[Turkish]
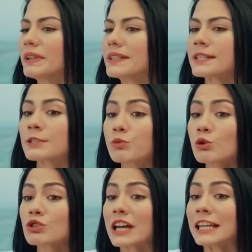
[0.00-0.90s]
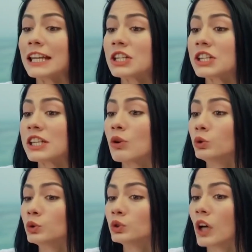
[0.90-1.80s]
olabilirsiniz. Bu yüzden ilişki
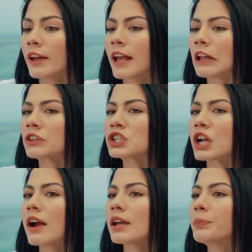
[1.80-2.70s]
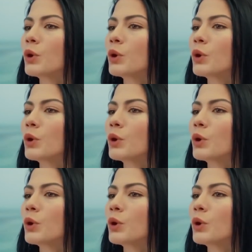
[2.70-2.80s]
yolunda yanlışlar